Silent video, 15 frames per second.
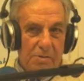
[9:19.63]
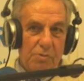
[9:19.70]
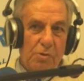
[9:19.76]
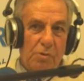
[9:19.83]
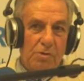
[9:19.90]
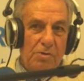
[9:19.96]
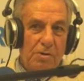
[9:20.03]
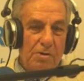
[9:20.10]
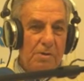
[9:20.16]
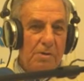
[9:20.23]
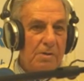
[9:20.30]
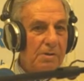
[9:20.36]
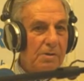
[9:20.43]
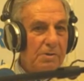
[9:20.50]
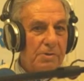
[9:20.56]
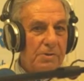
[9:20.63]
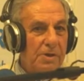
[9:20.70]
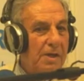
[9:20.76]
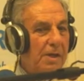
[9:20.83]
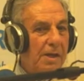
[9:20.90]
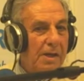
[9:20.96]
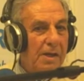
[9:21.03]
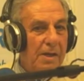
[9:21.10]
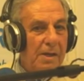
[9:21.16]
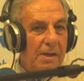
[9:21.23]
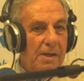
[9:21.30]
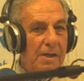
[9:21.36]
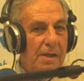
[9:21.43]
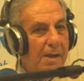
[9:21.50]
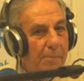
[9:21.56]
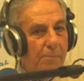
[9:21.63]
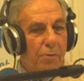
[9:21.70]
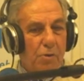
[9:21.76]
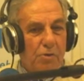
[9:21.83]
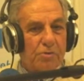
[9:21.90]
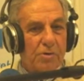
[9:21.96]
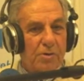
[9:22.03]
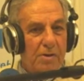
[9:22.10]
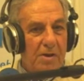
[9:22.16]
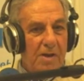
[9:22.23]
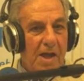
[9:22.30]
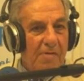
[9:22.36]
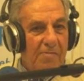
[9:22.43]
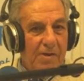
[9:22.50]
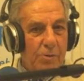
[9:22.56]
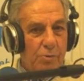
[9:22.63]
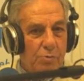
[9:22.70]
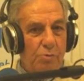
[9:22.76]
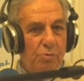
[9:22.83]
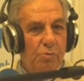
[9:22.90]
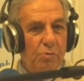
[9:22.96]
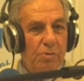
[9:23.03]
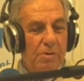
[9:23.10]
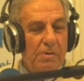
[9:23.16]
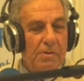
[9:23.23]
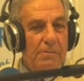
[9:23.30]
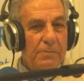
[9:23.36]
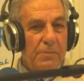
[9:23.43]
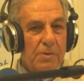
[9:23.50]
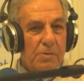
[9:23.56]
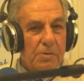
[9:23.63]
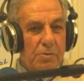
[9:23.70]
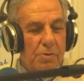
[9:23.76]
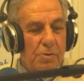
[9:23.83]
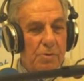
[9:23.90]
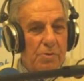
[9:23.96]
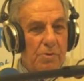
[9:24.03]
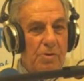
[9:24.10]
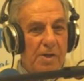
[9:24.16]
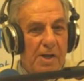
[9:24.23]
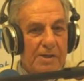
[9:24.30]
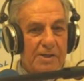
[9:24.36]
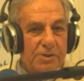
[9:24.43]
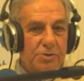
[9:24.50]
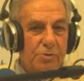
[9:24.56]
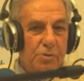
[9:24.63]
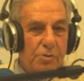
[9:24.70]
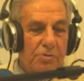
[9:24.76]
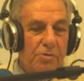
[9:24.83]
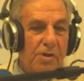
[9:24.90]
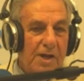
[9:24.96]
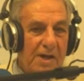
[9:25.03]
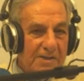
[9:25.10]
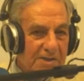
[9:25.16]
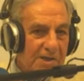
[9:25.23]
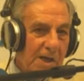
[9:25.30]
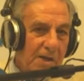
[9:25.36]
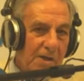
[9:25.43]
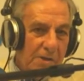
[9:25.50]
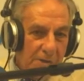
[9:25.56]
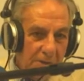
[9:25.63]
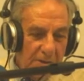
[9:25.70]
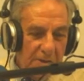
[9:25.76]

Donc, il, est, importe avant tout que la question de l'Artsakh